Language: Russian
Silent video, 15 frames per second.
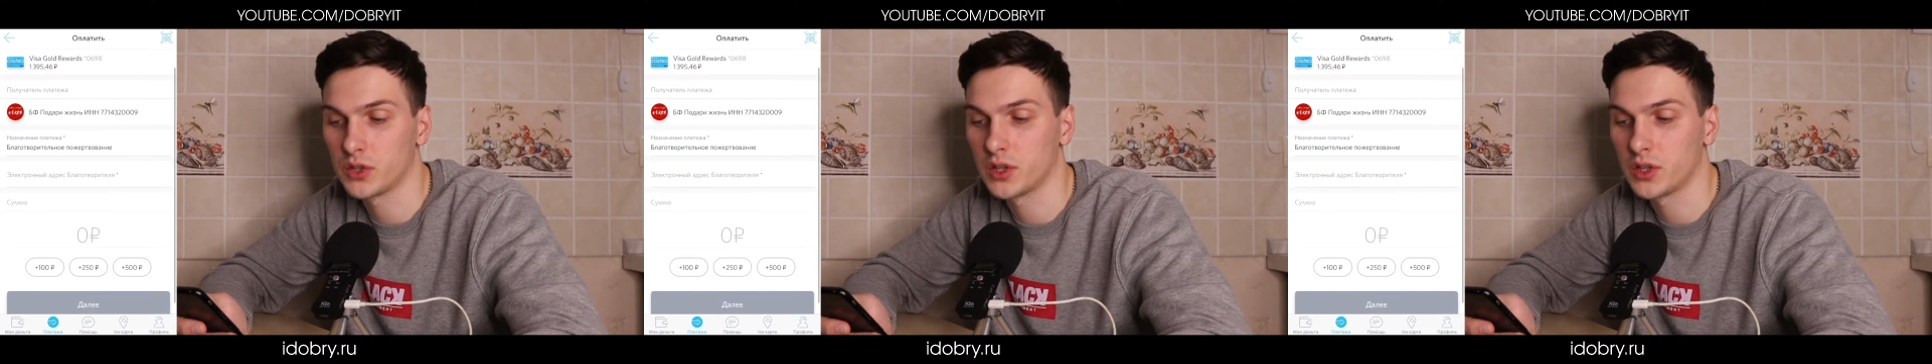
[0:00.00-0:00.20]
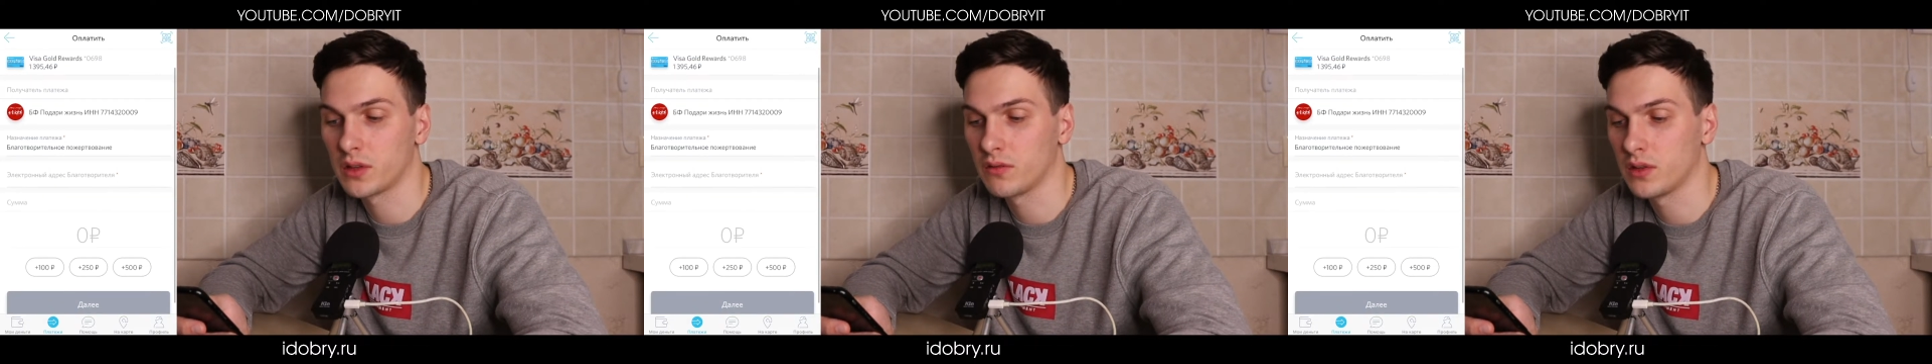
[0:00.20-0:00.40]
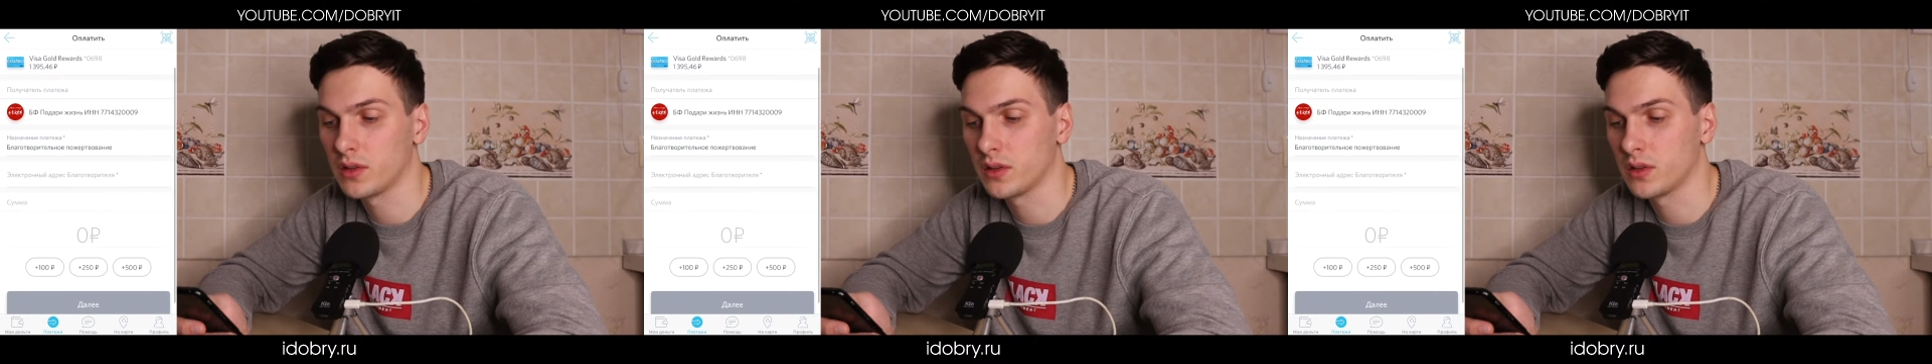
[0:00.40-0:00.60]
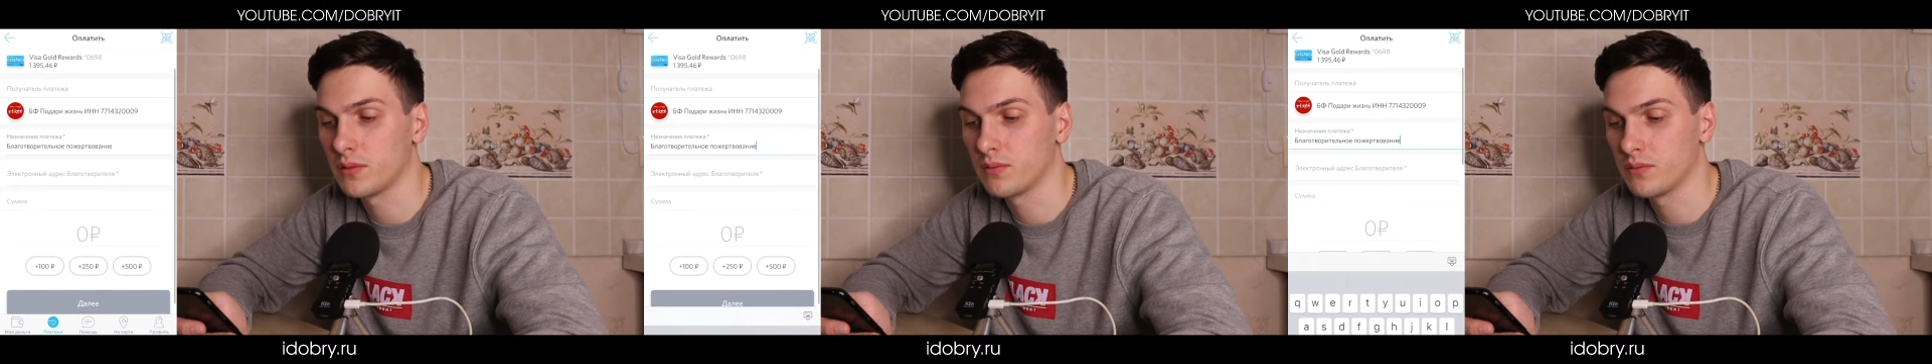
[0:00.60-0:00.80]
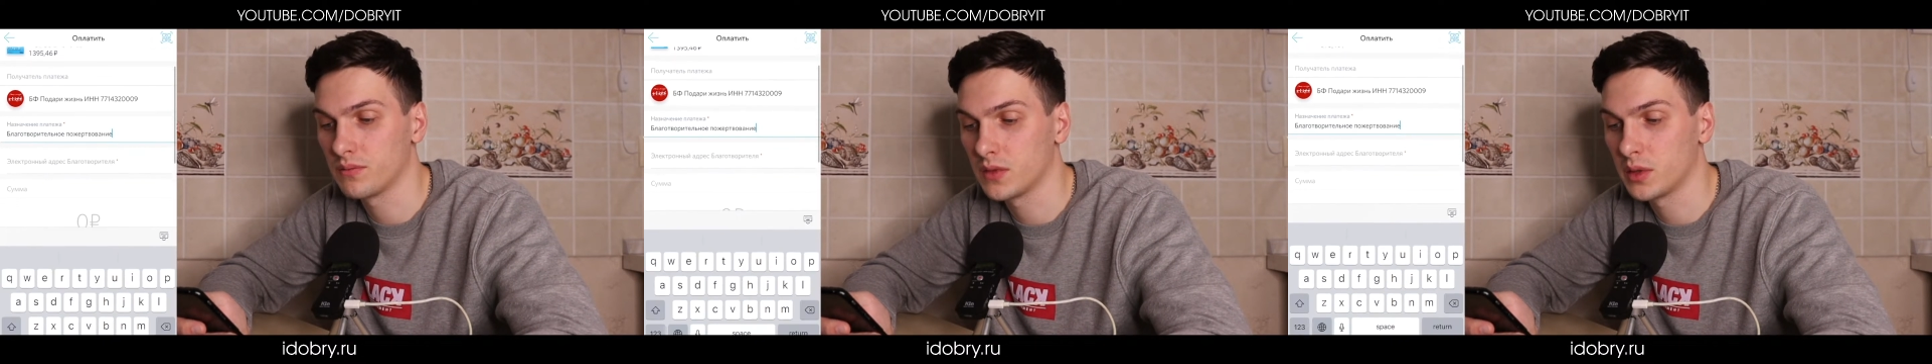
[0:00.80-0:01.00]
пожертвование,
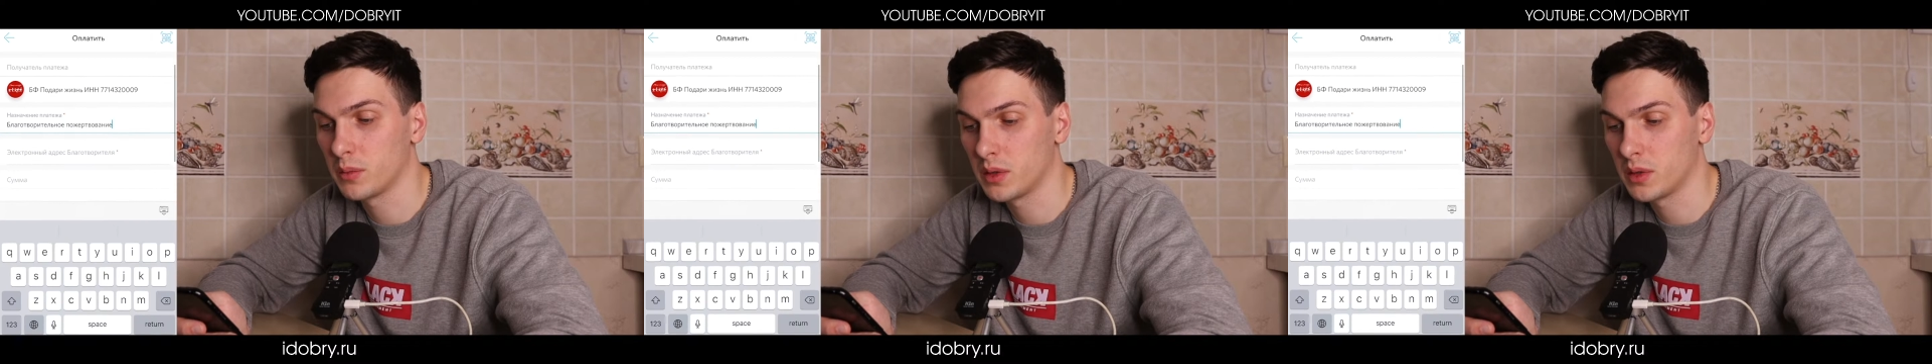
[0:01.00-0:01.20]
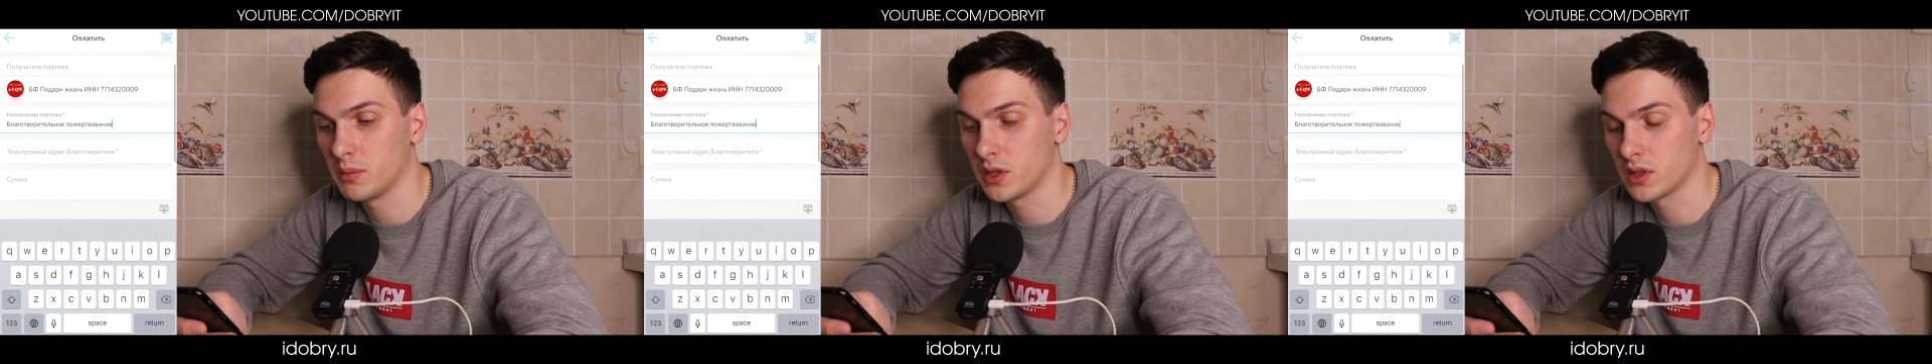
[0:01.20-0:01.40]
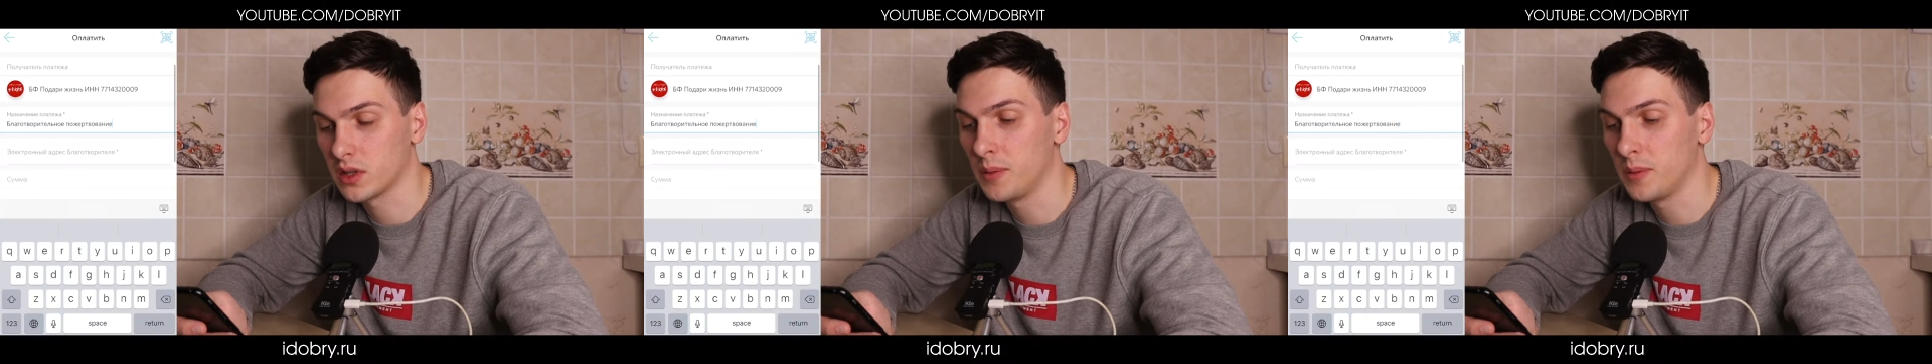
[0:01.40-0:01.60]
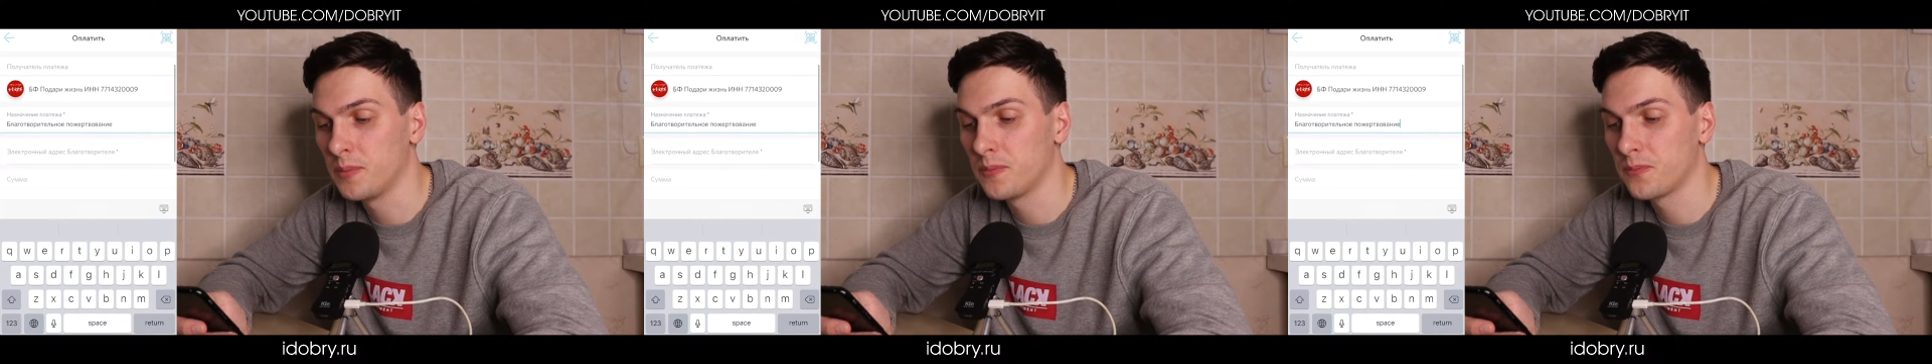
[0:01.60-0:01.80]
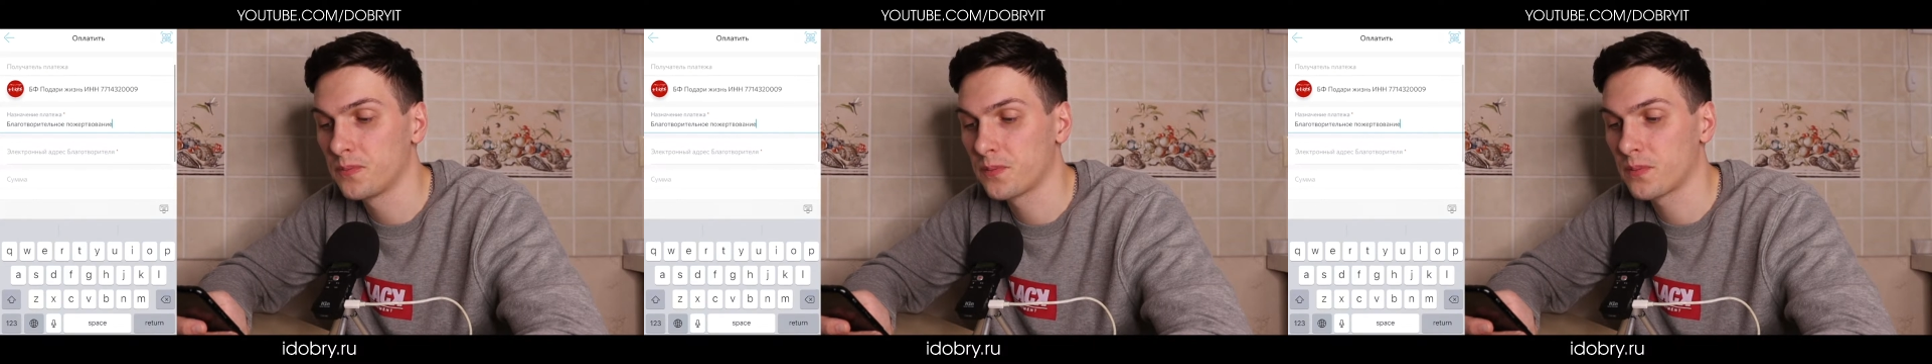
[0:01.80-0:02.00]
например, да,